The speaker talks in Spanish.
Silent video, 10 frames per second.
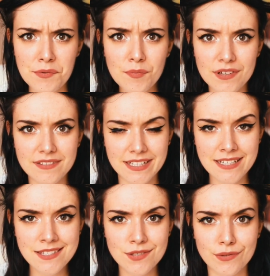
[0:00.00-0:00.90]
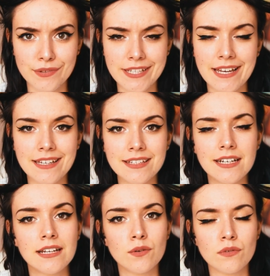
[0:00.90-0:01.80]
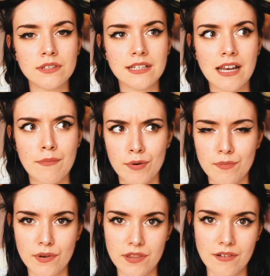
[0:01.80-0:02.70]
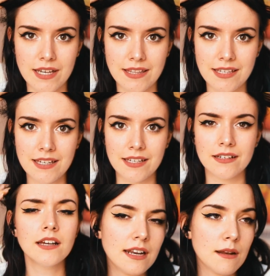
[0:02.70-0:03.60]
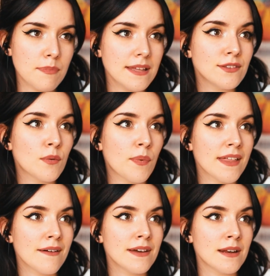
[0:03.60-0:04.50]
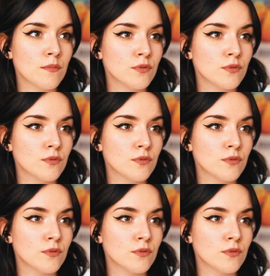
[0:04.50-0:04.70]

un buen trecho y hay que tener en cuenta la proporción que tiene. Repito, puede haber